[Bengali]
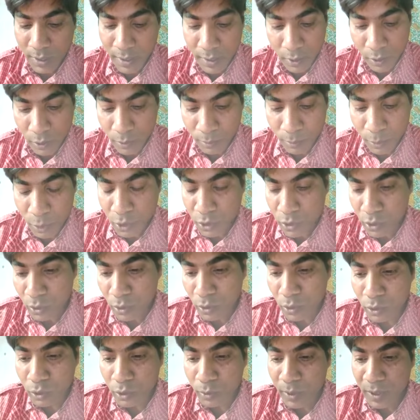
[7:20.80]
এরকম
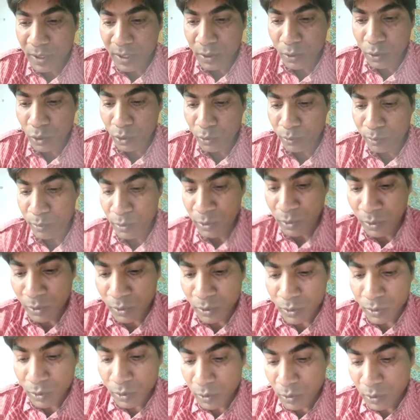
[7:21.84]
প্রশ্নগুলো তোমাকে খুব
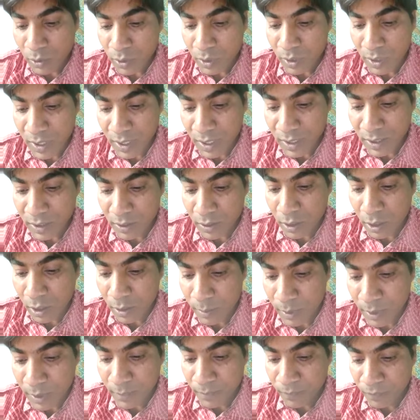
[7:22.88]
দেখে যেতে
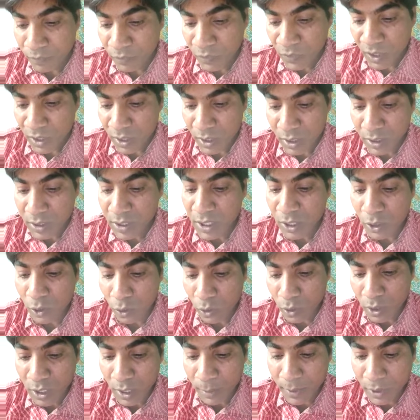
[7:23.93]
হবে সে
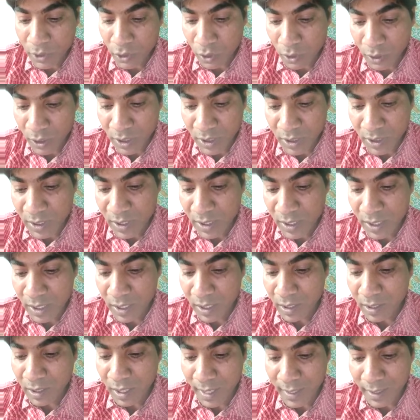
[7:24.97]
অলিয়ামের সংকেত কি
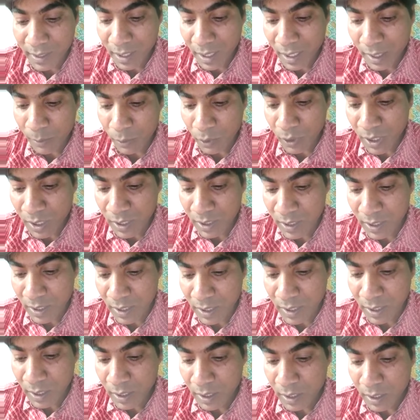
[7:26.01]
লাইকার অ্যামোনিয়া
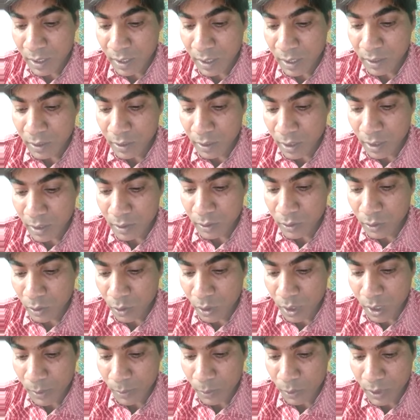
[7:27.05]
কি
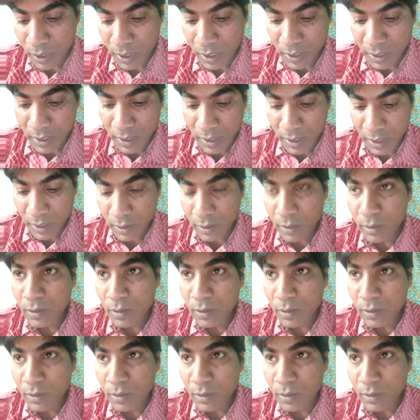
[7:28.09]
তরল অ্যামোনিয়া কি